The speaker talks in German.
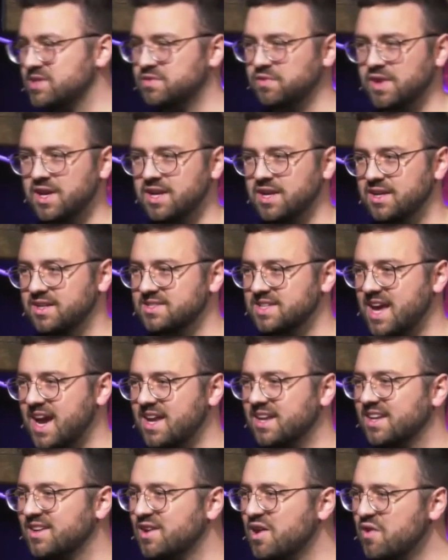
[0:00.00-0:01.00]
freilässt,
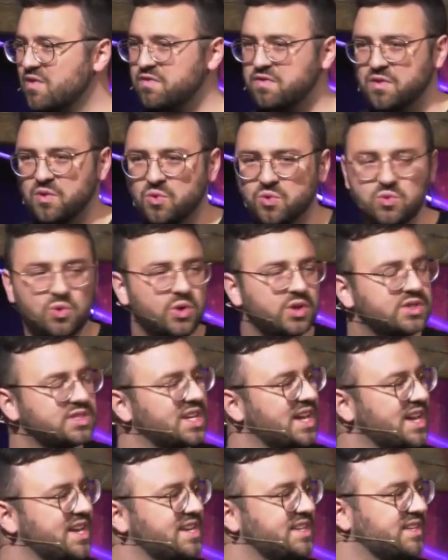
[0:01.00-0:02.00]
einen
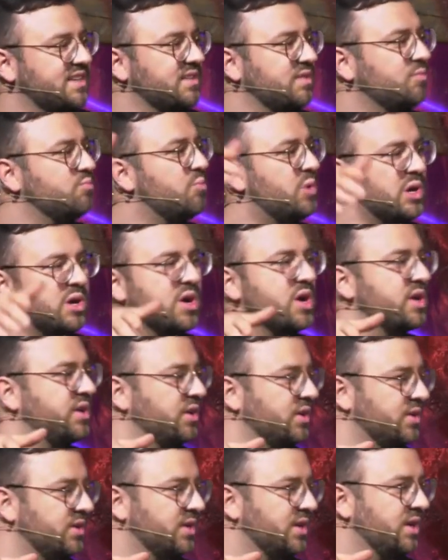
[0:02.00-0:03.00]
verurteilten
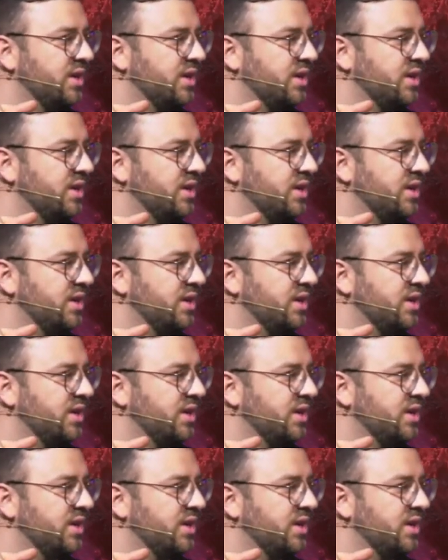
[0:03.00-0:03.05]
Mörder,